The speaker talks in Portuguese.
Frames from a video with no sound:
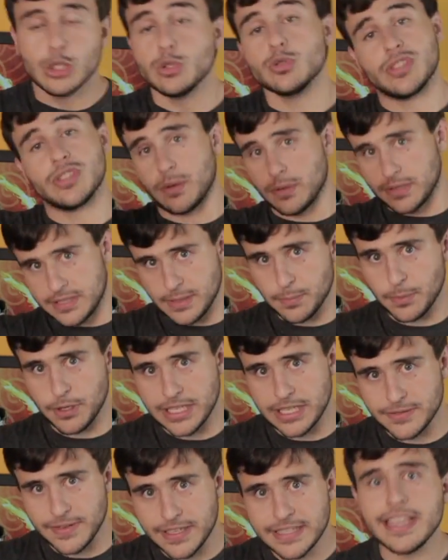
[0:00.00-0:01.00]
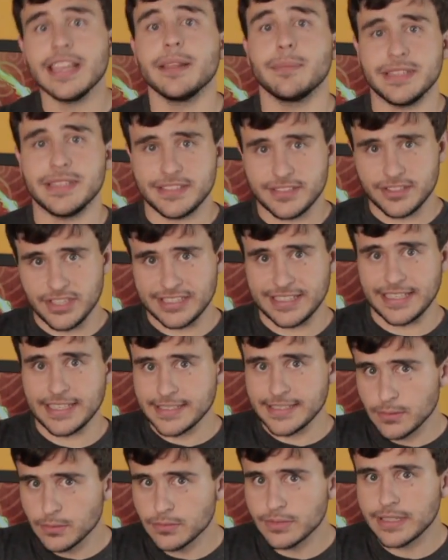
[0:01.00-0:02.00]
Não sei quantas temporadas vai ter, mas já tá na
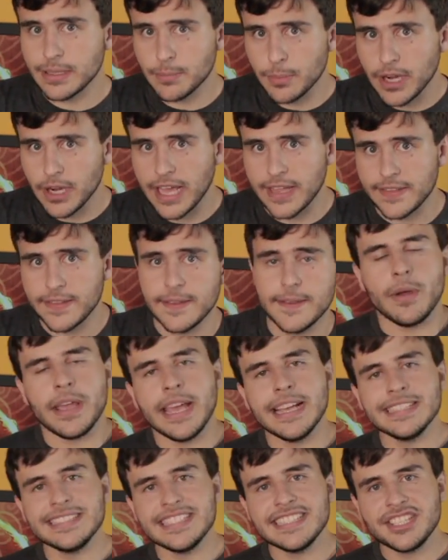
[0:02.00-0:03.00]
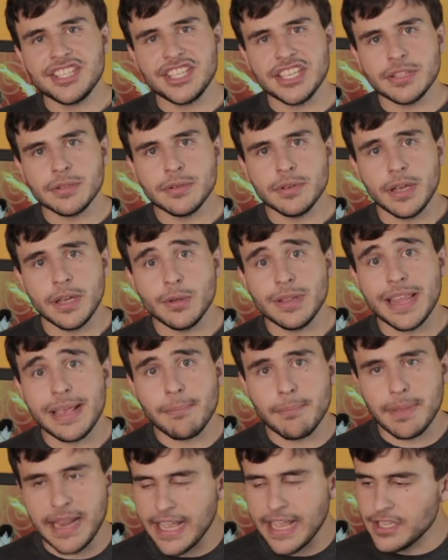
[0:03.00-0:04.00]
segunda temporada. Mas reassistindo, eu
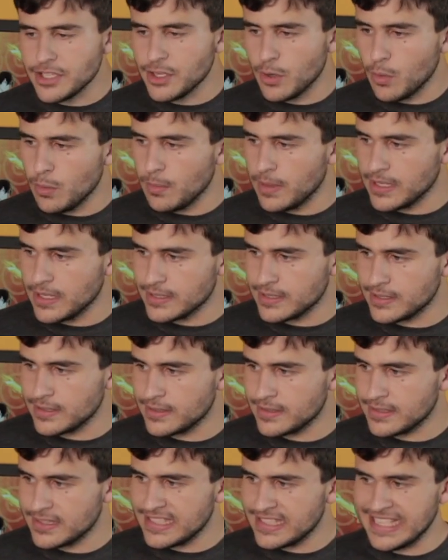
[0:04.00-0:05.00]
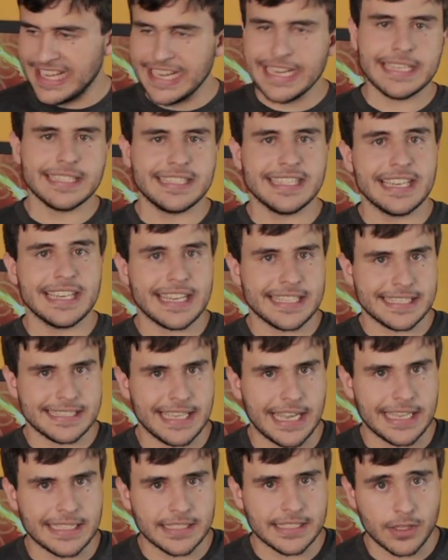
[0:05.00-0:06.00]
lembrei de algumas cenas
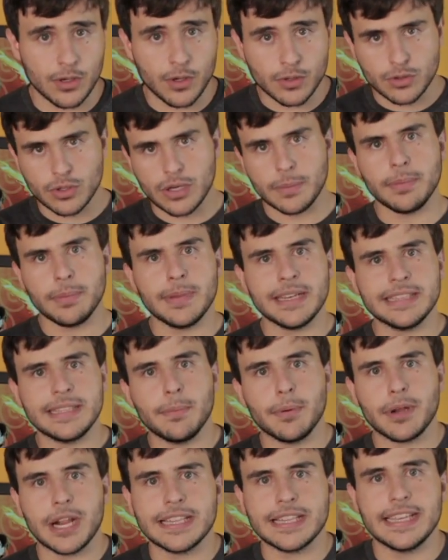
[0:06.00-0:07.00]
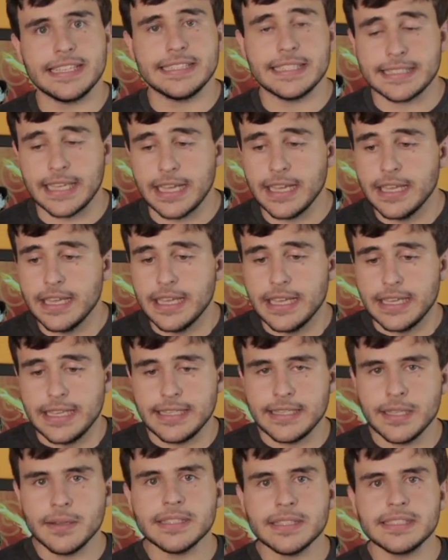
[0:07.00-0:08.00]
engraçadas. Eu tô na primeira temporada ainda, tá?
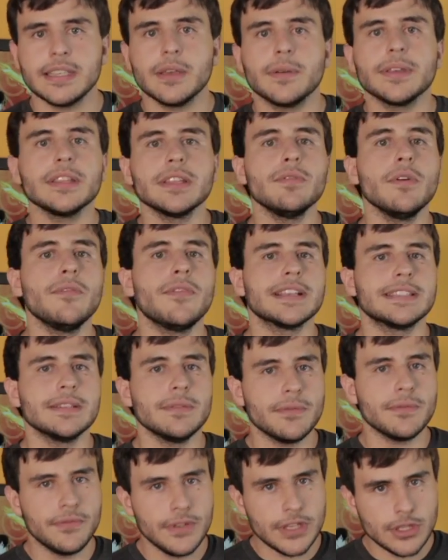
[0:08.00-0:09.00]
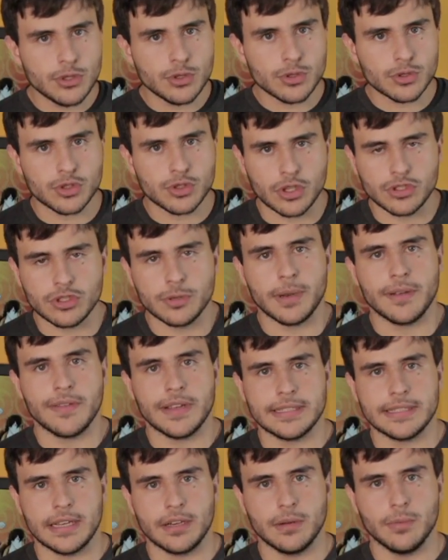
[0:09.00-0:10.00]
Então, assim, eu ainda vou fazer um vídeo só sobre
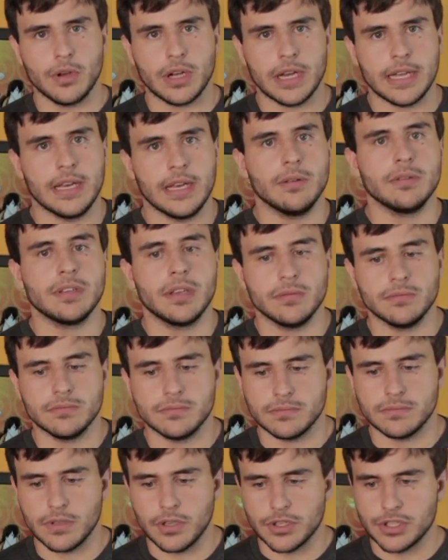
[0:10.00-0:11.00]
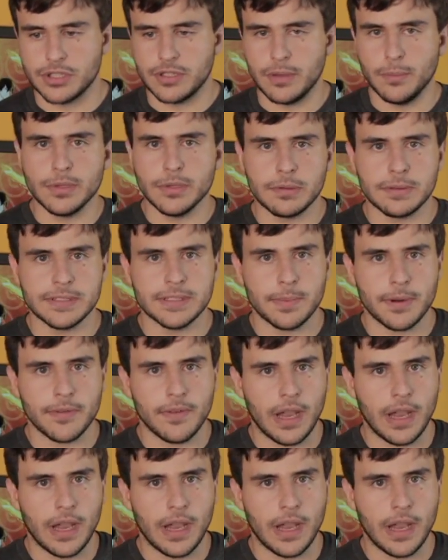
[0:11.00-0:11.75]
Avatar no meu canal, que é um, eu acho que tem muita coisa pra